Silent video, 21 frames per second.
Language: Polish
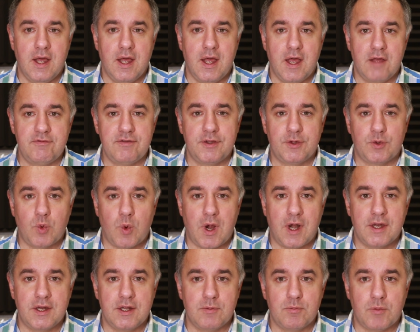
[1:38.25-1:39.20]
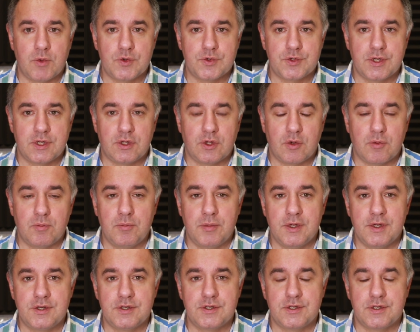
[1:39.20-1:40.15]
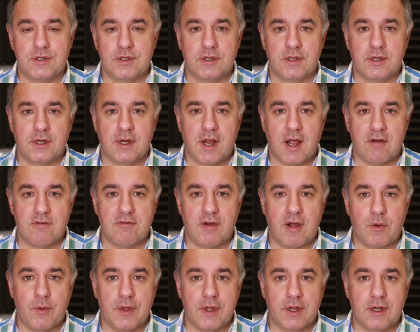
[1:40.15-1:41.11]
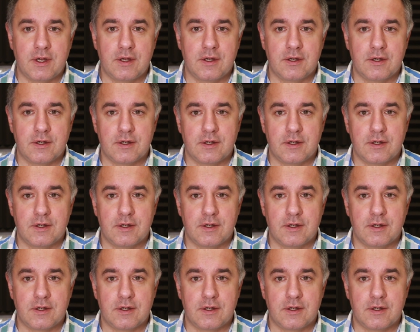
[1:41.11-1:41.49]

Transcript: Ewentualnie może to być e, kawałek